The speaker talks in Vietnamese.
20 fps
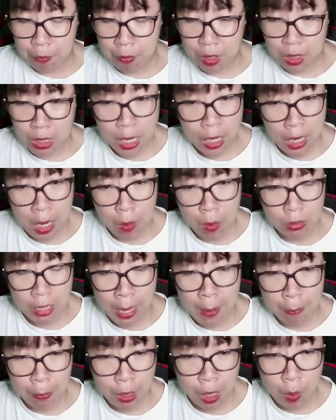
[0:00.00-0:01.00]
Thần long
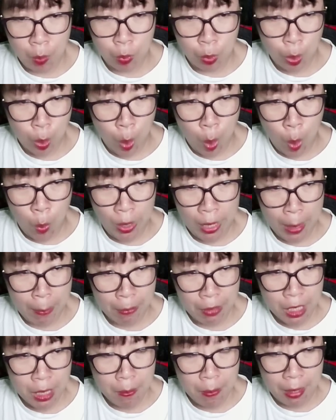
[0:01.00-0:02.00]
thép khổng lồ
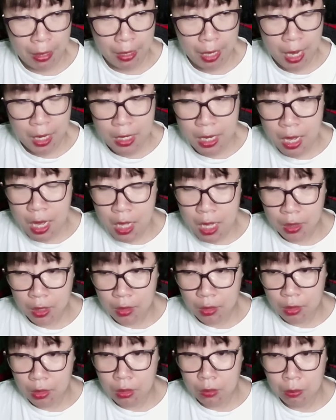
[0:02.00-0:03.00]
nằm trên mặt đất,
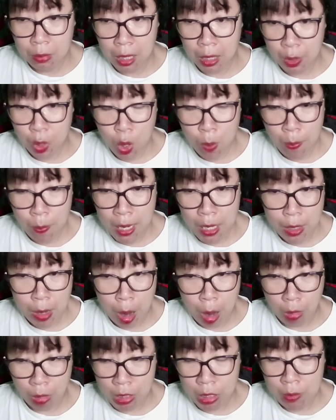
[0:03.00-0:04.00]
từ từ mở đôi mắt
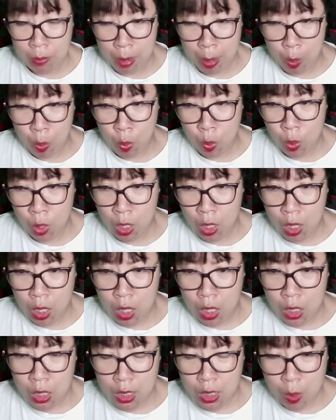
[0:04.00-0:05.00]
đỏ như máu.
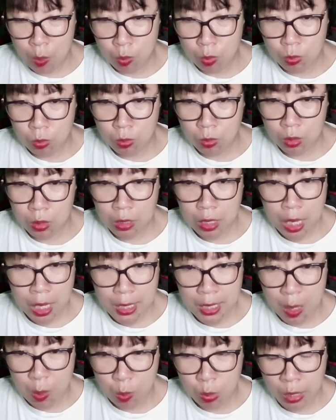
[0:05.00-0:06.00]
Sống,
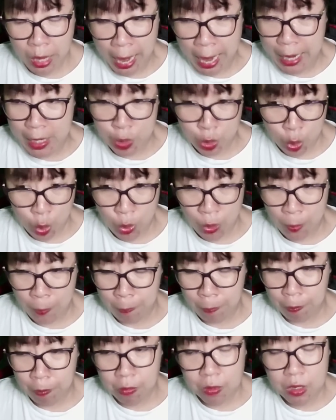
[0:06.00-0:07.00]
Sống lại rồi.
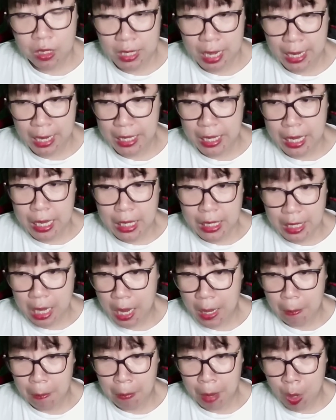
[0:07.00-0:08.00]
Chạy,
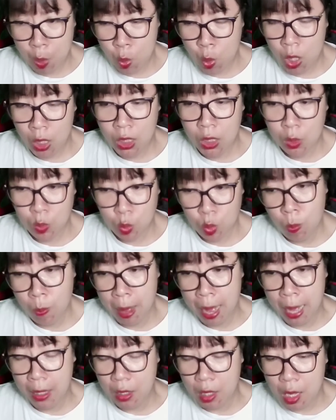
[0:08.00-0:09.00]
chạy mau, cứu
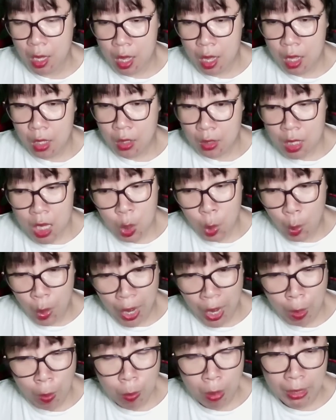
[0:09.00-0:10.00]
mạng. Người của
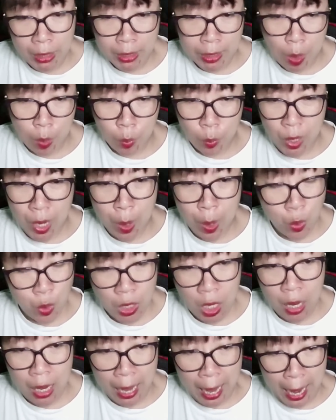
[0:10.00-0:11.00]
Long Mạch Tộc đều
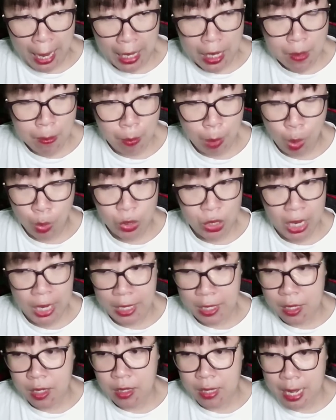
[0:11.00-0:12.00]
sợ hãi, bỏ
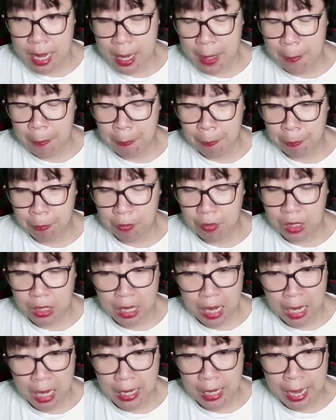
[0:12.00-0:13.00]
chạy như điên.
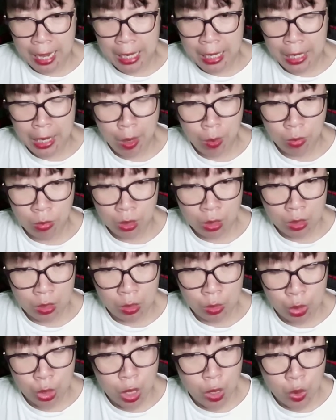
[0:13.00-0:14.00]
Lần này Long
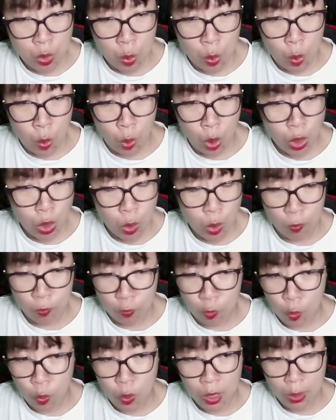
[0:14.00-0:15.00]
Tử cho dù có
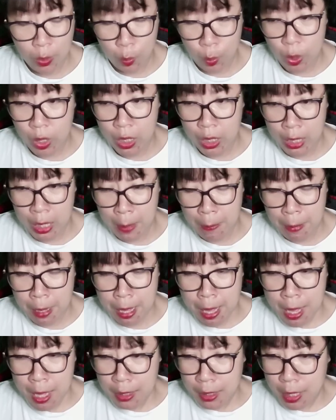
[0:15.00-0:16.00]
dùng vũ lực uy hiếp
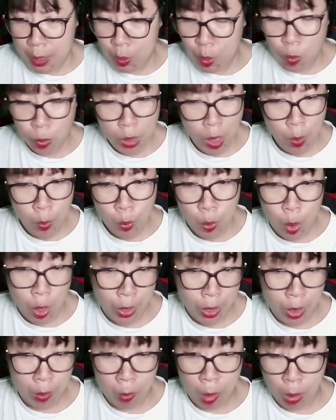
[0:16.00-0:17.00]
thì cũng không
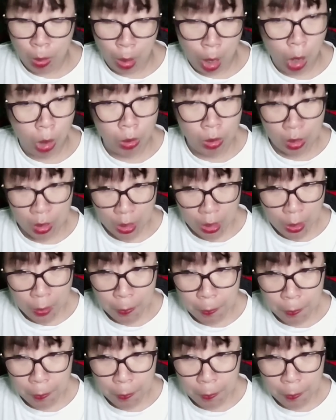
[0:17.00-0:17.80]
đuổi được bọn họ nữa.